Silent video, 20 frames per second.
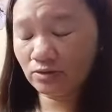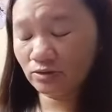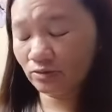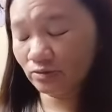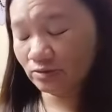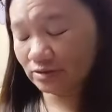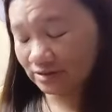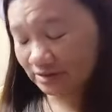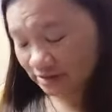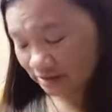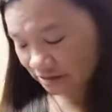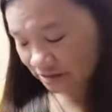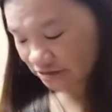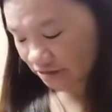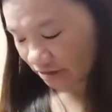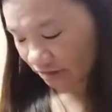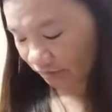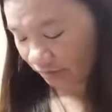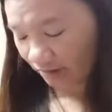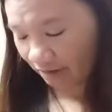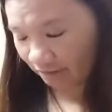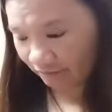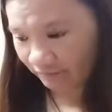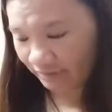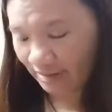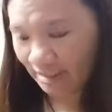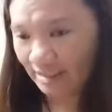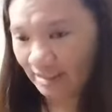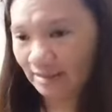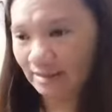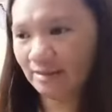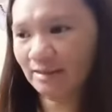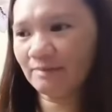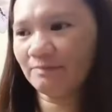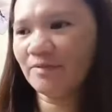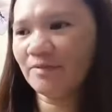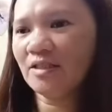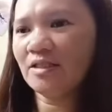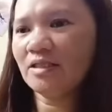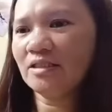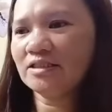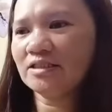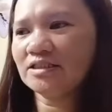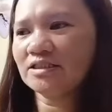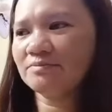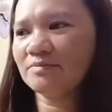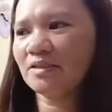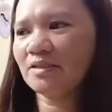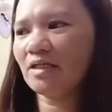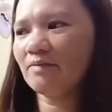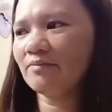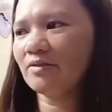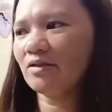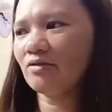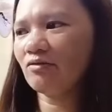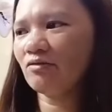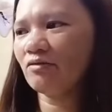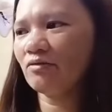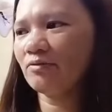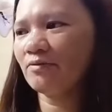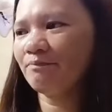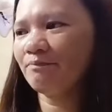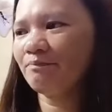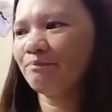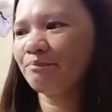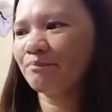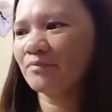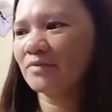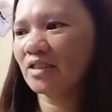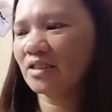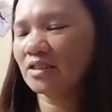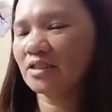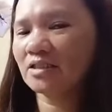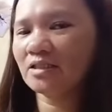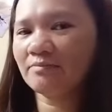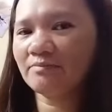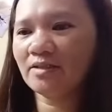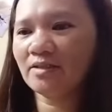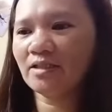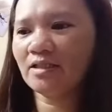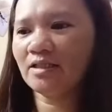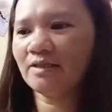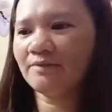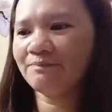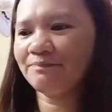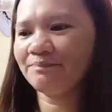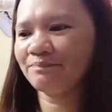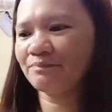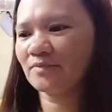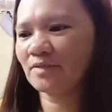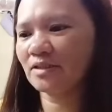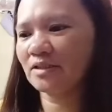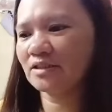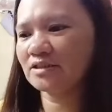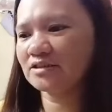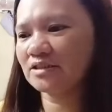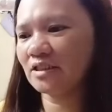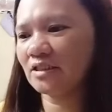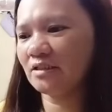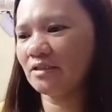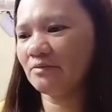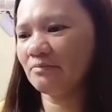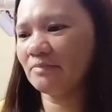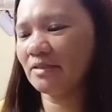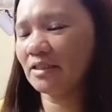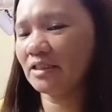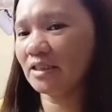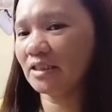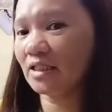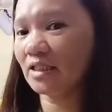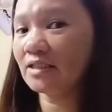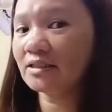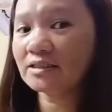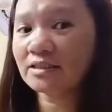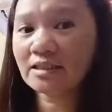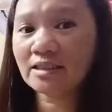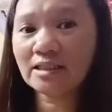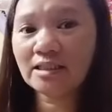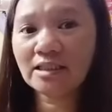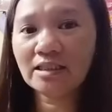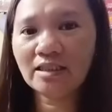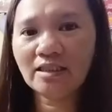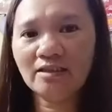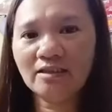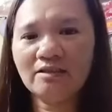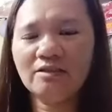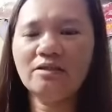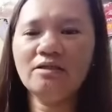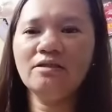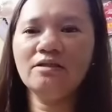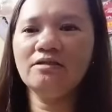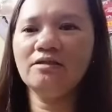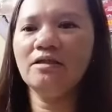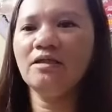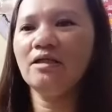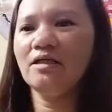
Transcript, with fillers: yung chinecheck ko every item is marami akong nakitang mga let's say, mali entry, yan,